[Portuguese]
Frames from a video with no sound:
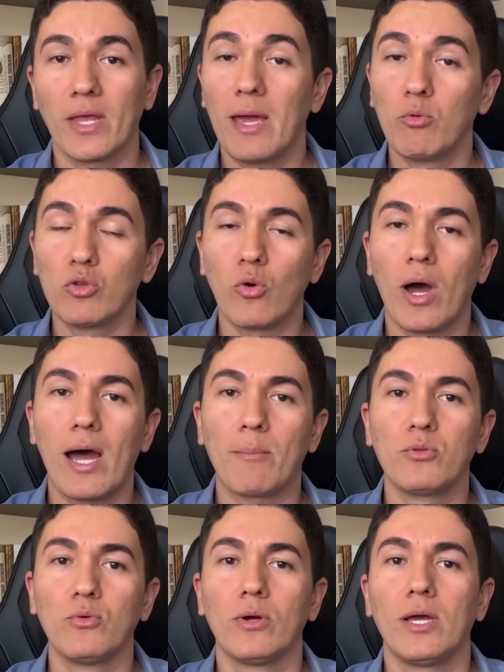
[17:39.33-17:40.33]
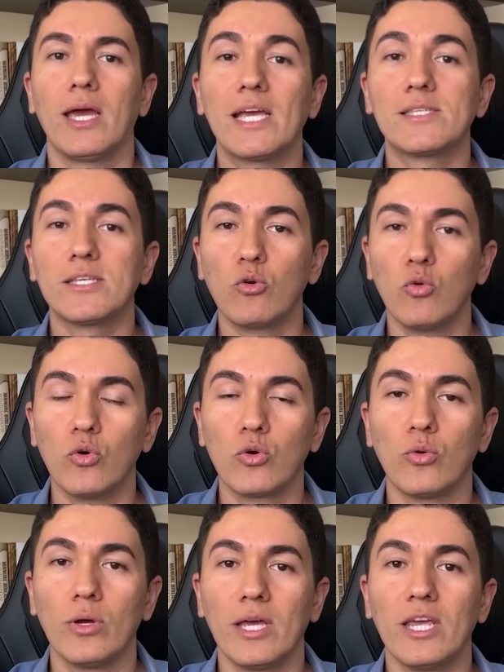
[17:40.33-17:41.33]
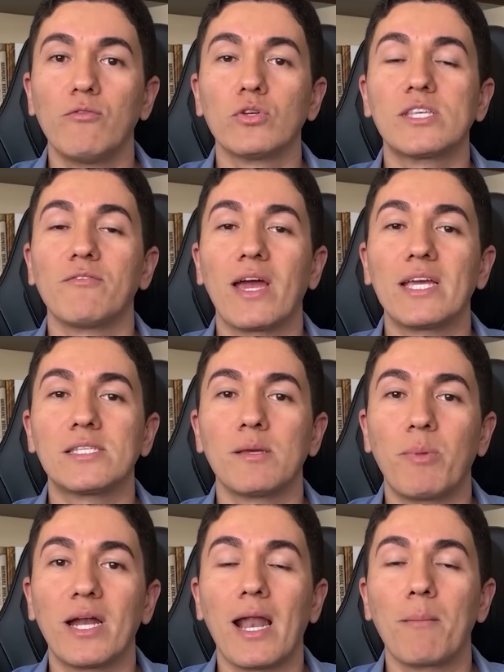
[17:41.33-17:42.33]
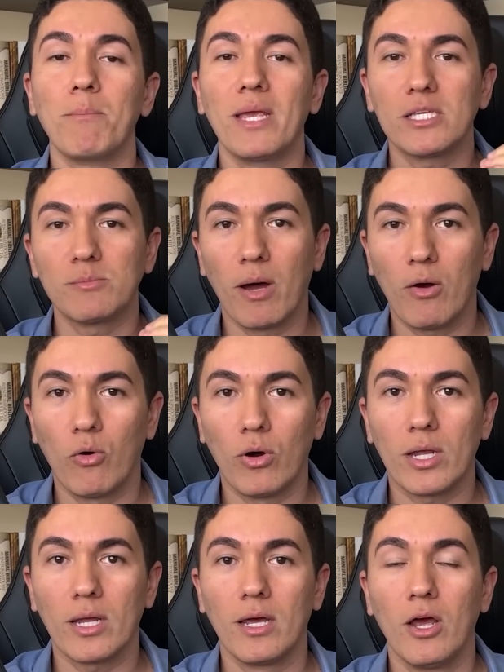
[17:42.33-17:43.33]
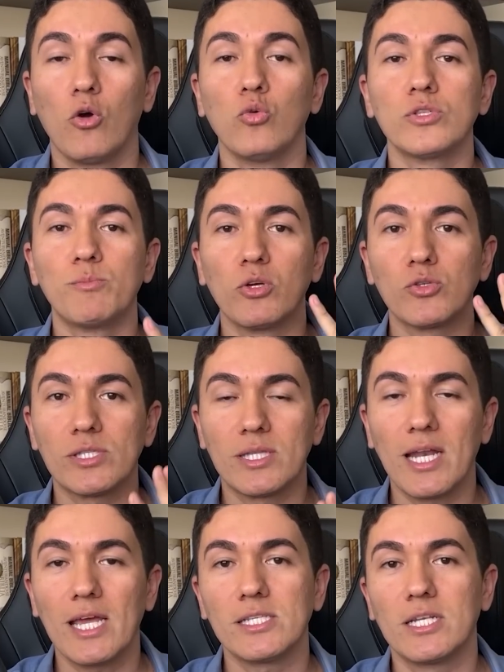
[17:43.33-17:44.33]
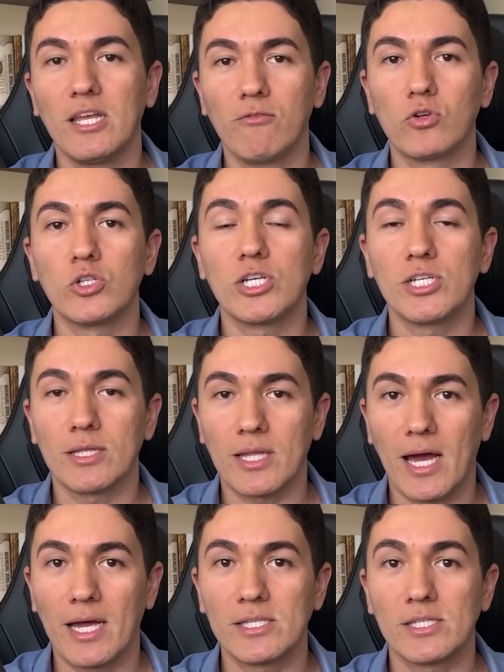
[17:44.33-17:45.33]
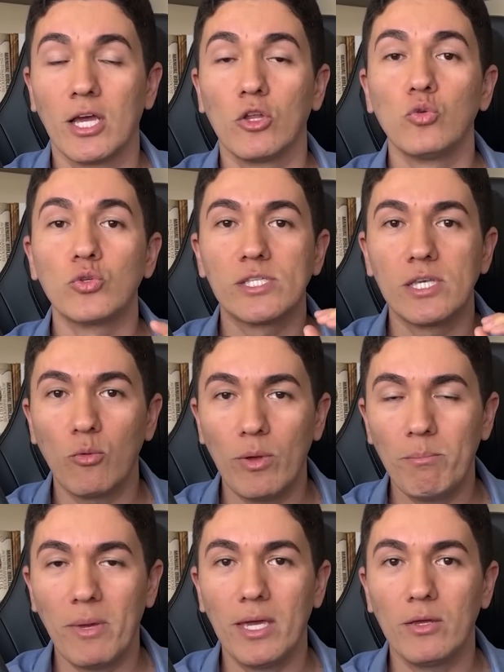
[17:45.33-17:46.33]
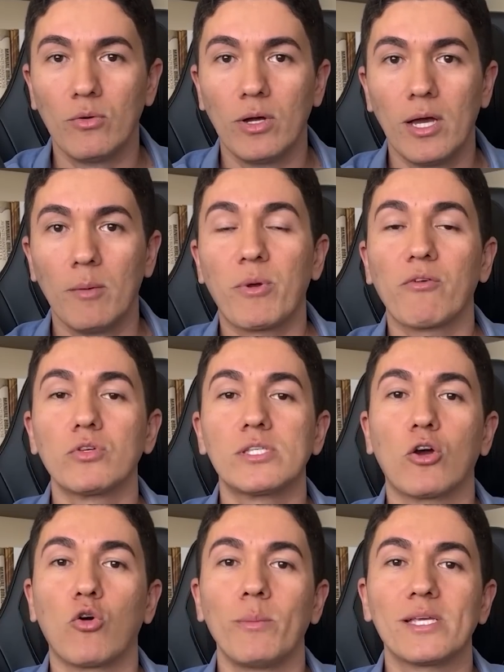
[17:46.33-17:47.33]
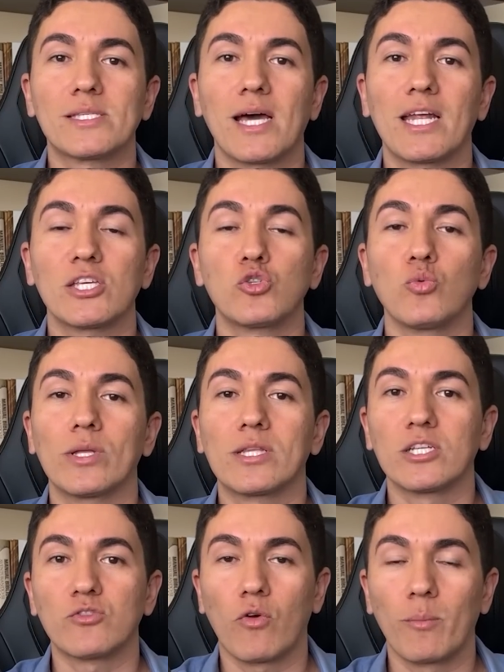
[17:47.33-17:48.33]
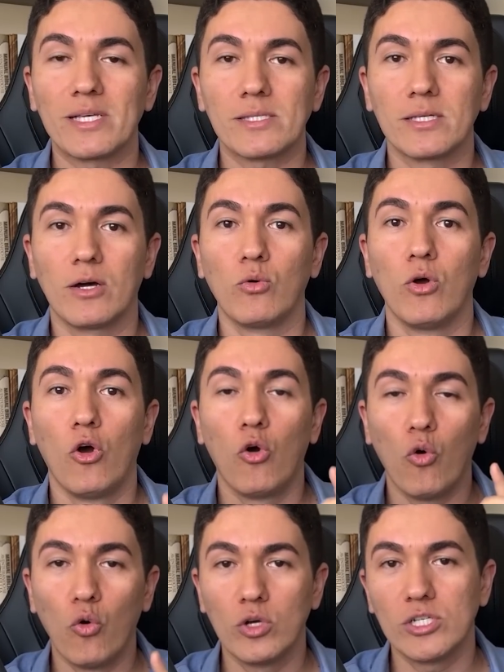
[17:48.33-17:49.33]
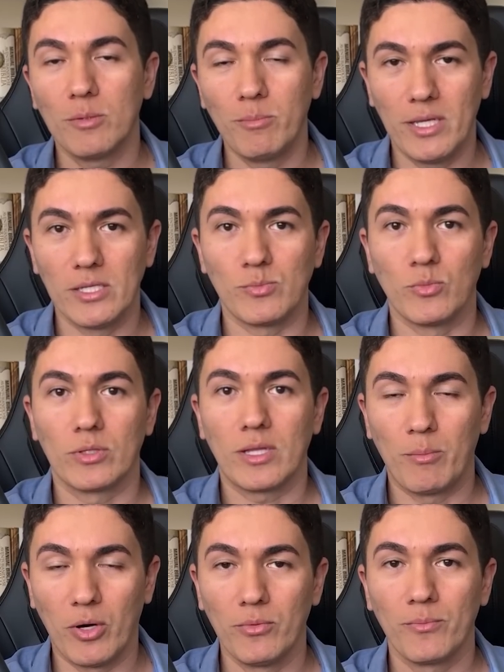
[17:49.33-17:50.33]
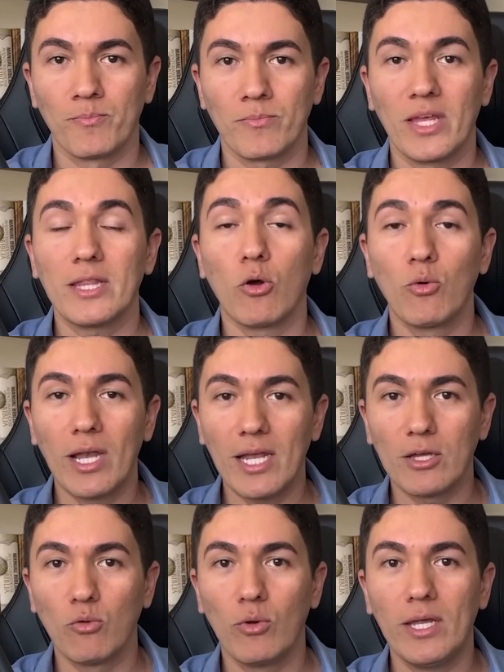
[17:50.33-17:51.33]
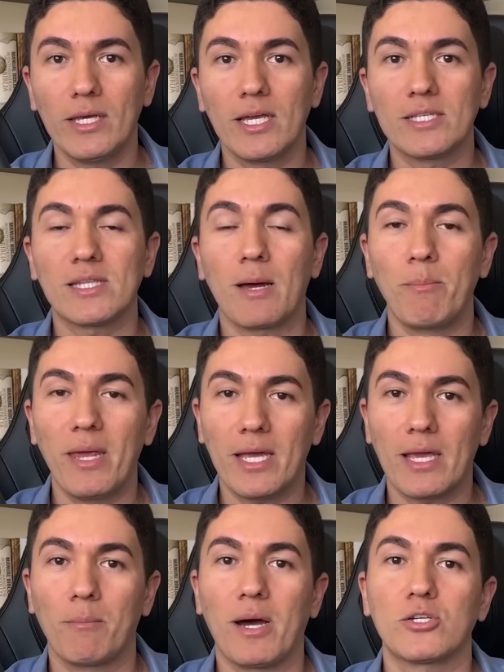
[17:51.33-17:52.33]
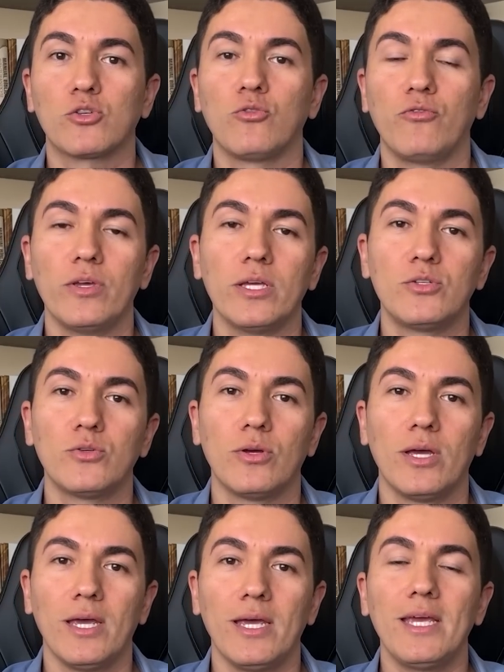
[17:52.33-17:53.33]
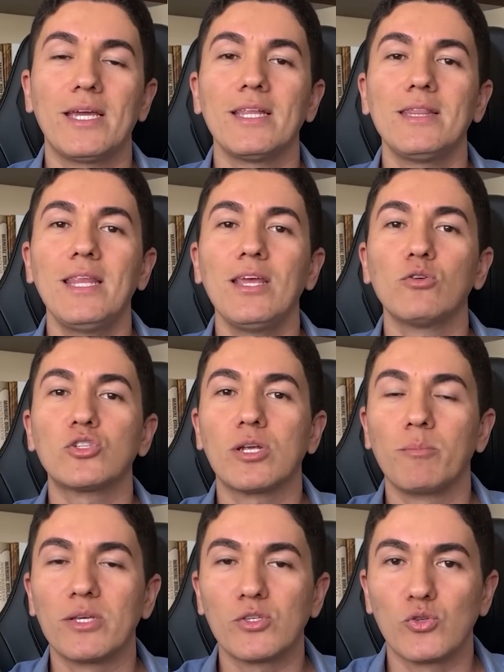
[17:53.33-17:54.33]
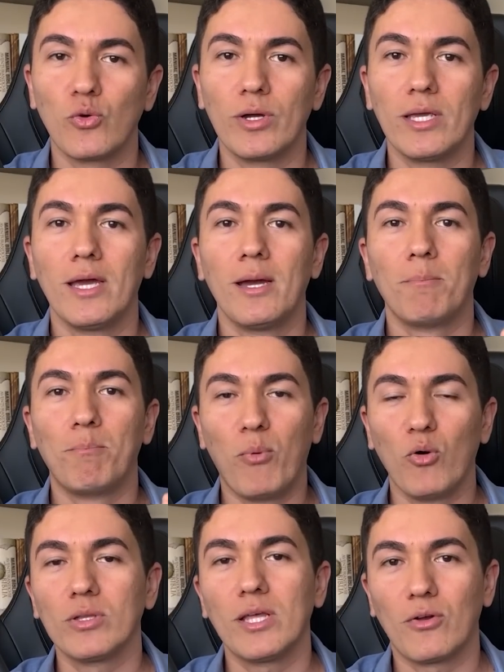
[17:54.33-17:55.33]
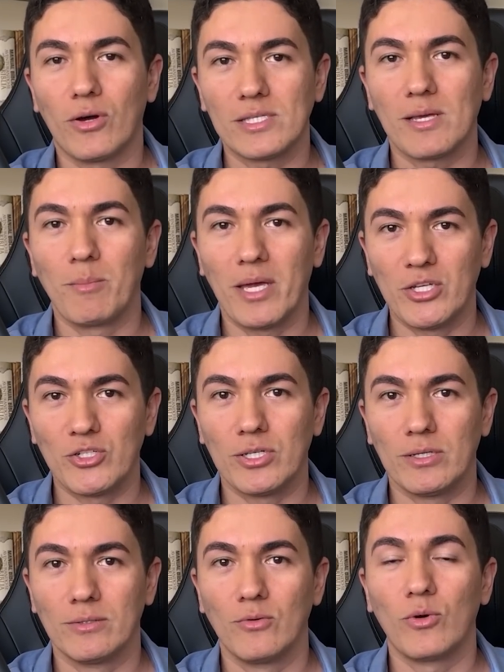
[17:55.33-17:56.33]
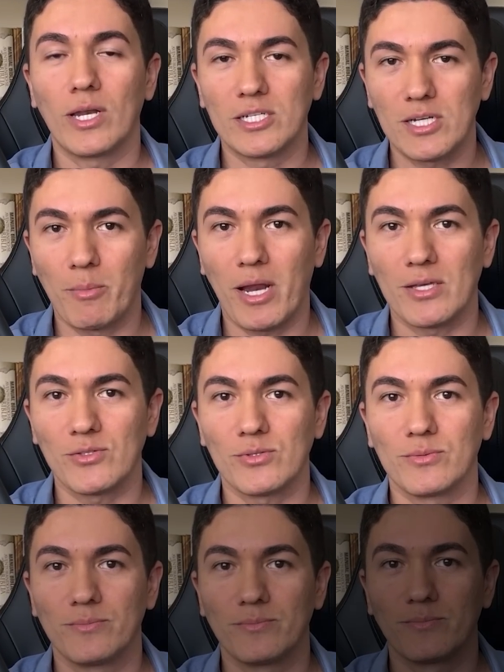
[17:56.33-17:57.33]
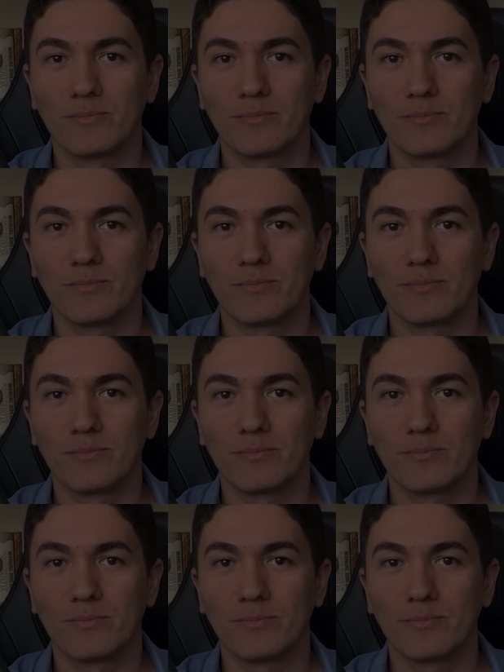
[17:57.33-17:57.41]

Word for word: É muito rápido, é seguro e você vai receber na mesma hora os meus três livros digitais no seu e-mail para você começar a sua transformação hoje mesmo, tá bom? Então clica no link que está bem aqui abaixo do vídeo e que Deus te abençoe poderosamente. Um grande abraço.